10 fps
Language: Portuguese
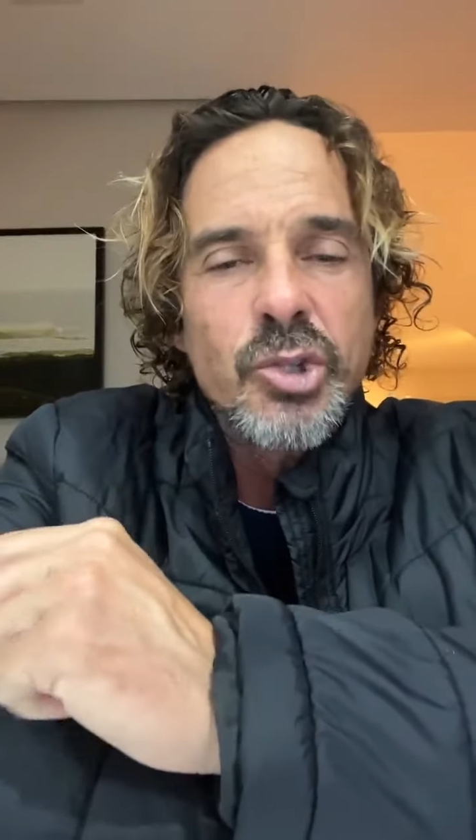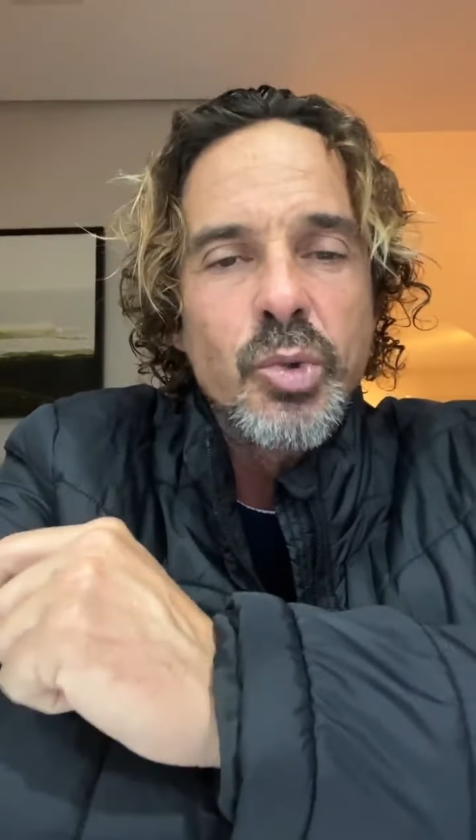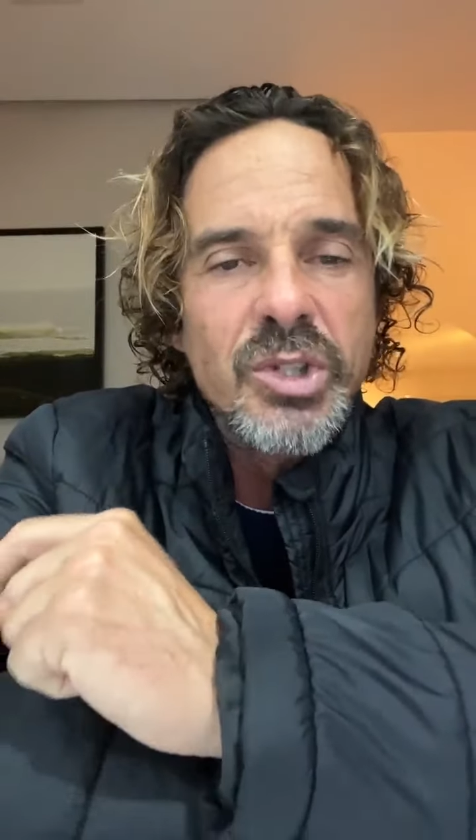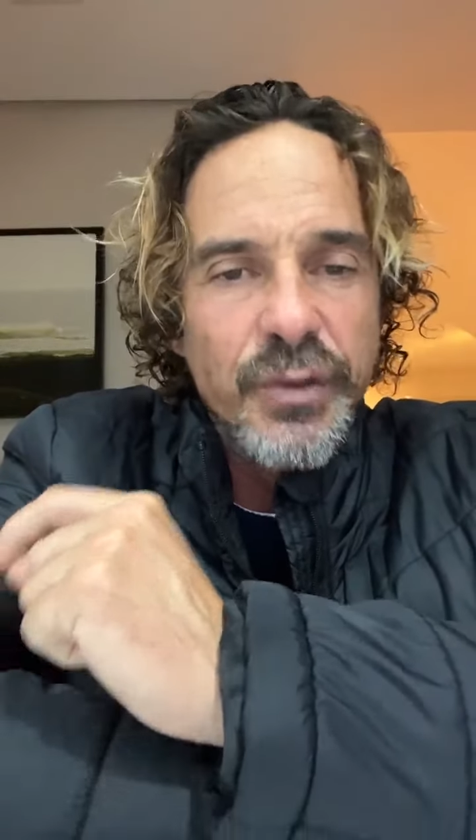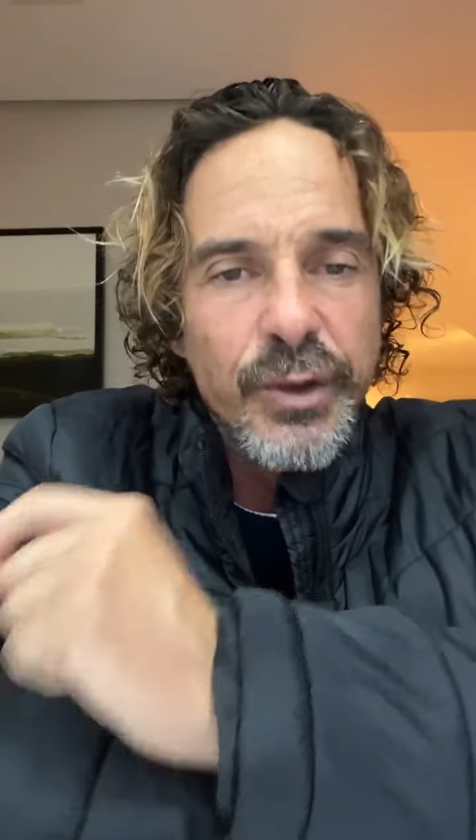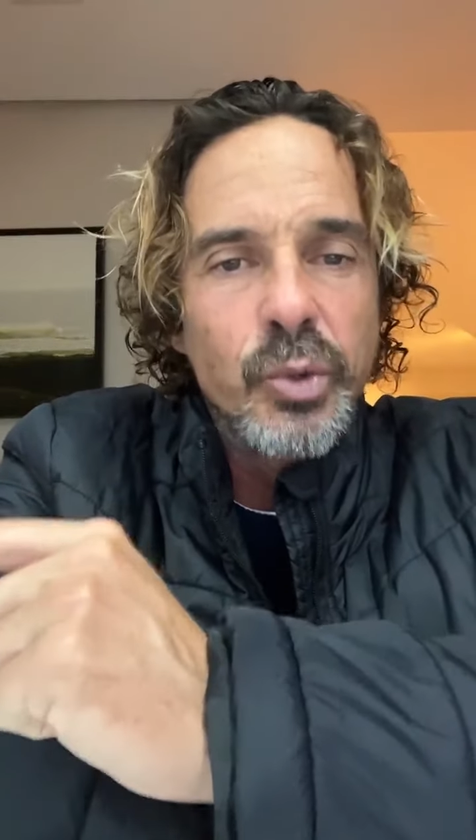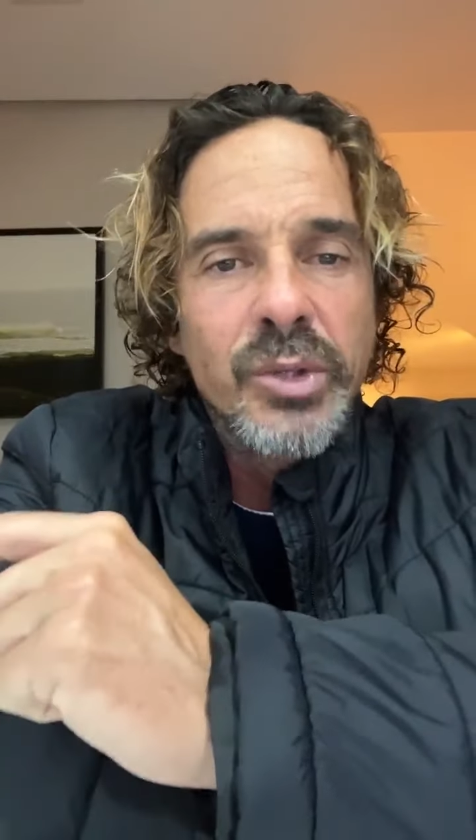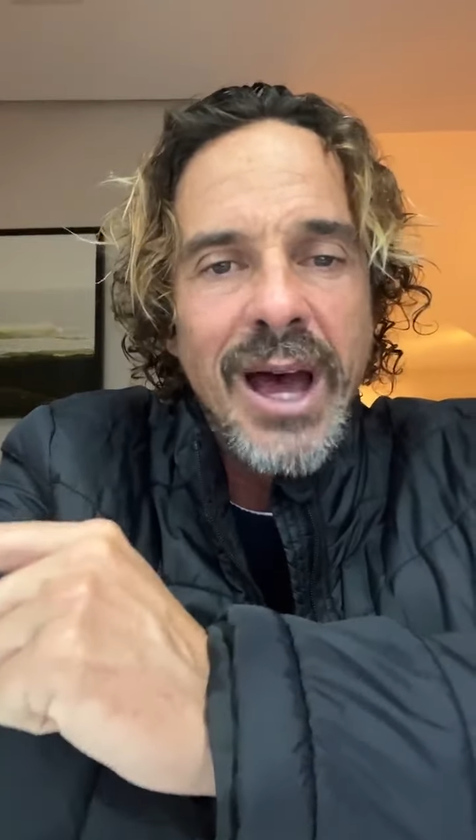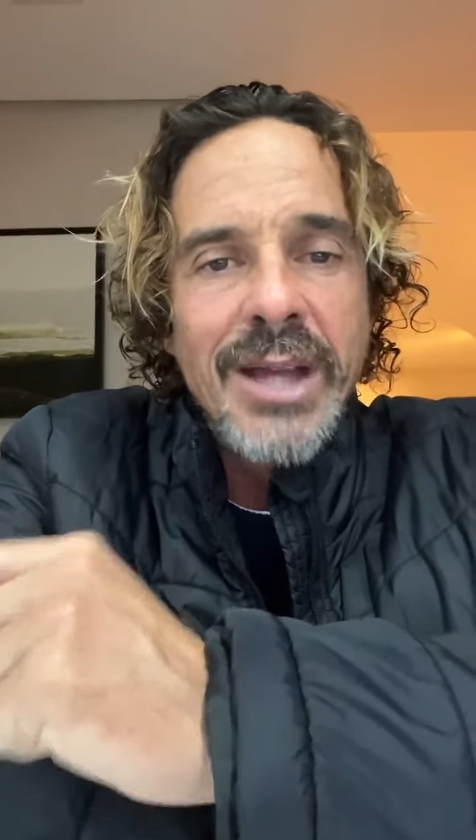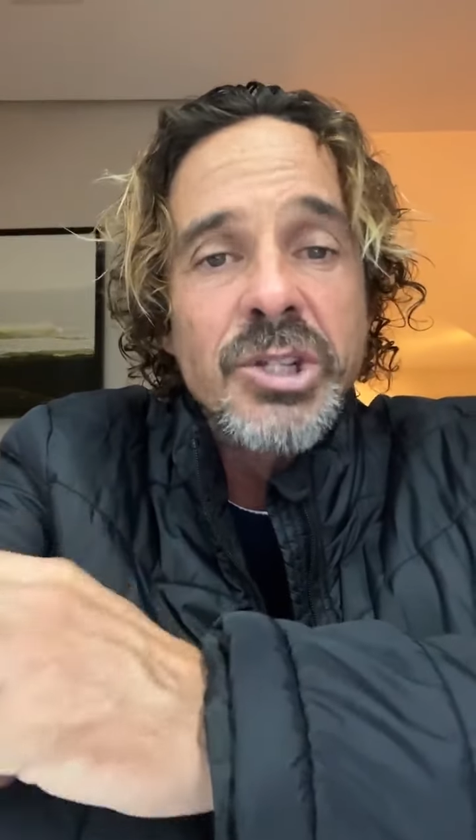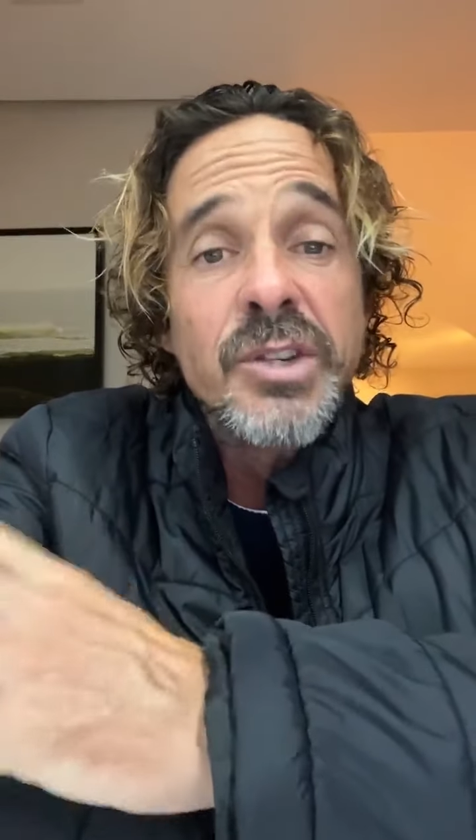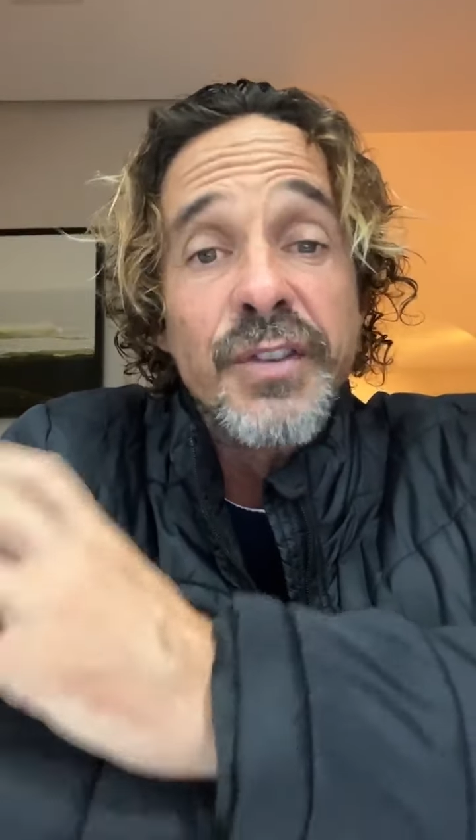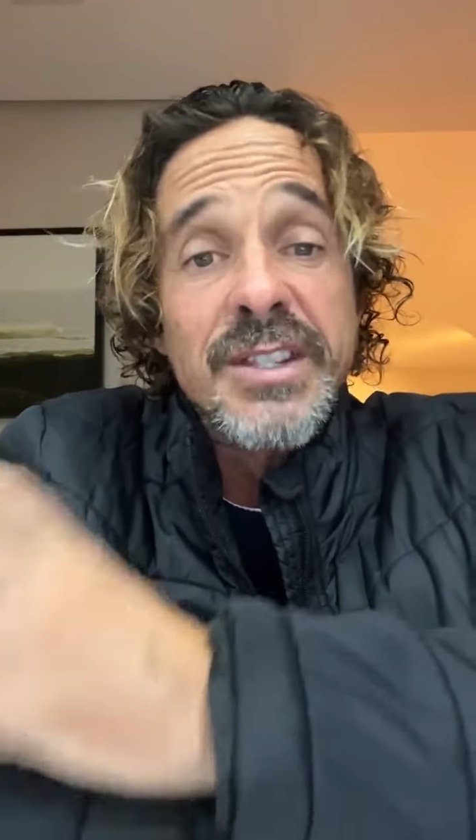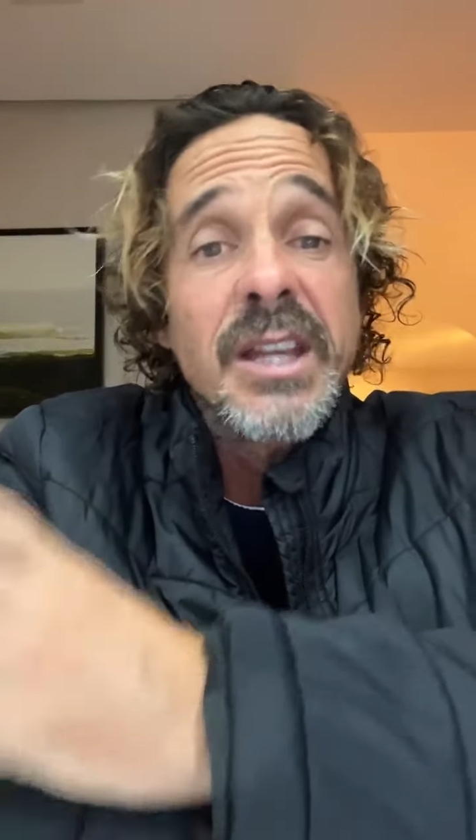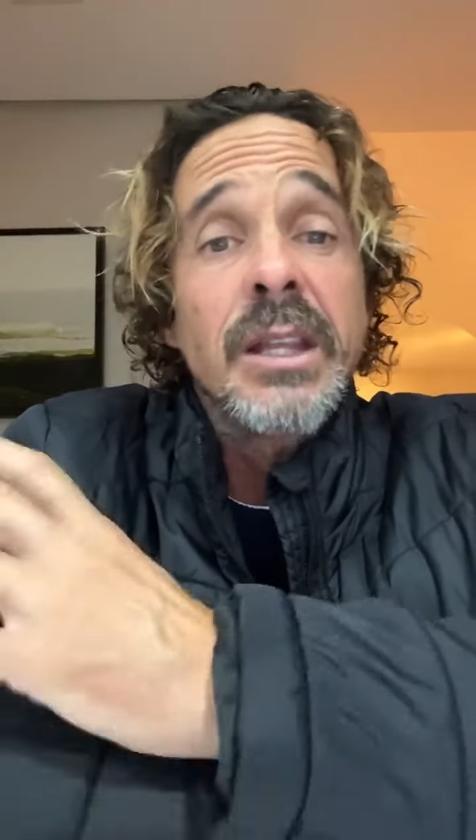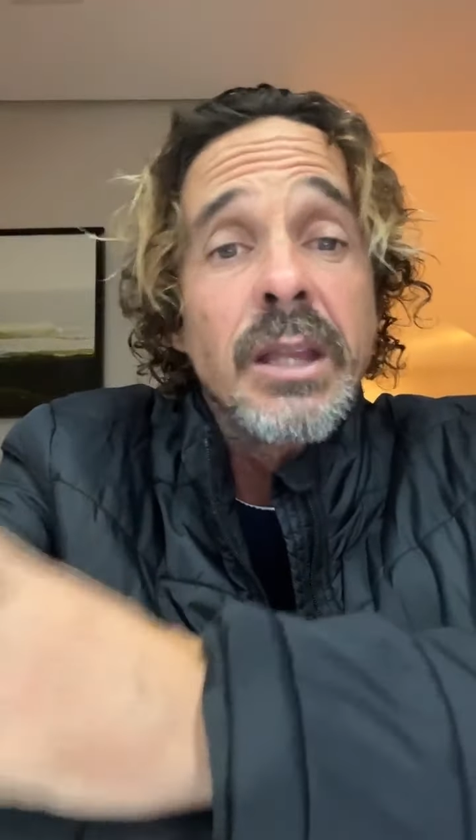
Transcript: a sua dificuldade de fazer